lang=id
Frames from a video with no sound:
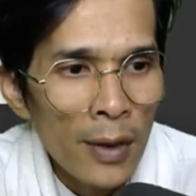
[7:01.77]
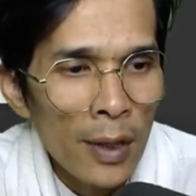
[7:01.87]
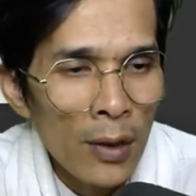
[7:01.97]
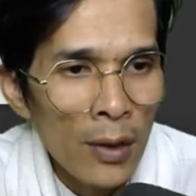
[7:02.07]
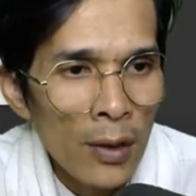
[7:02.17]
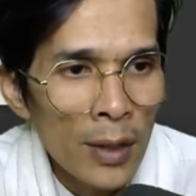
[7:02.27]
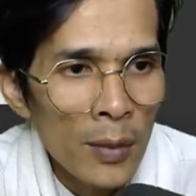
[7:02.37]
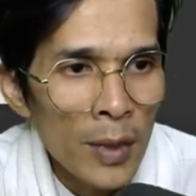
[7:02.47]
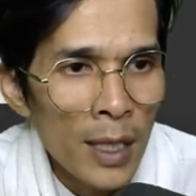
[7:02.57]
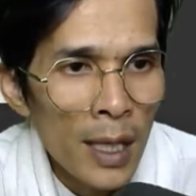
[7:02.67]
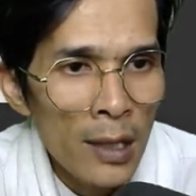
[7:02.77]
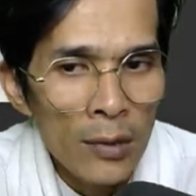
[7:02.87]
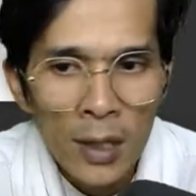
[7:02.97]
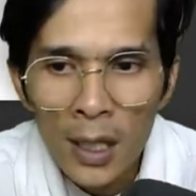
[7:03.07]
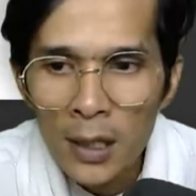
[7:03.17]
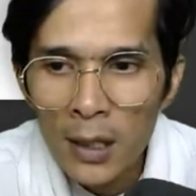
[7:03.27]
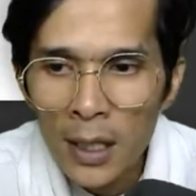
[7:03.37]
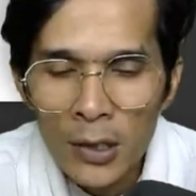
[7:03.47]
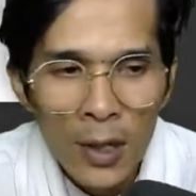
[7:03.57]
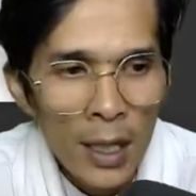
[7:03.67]
mendownloadnya bisa dilanjutkan ke
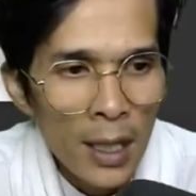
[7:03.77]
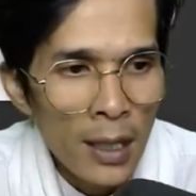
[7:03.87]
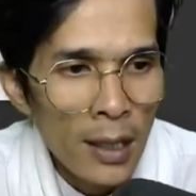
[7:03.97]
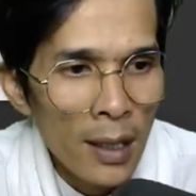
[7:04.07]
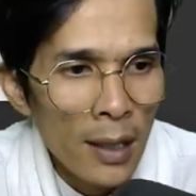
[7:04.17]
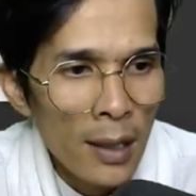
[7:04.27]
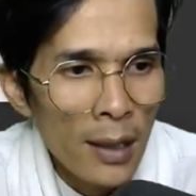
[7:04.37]
esokan harinya.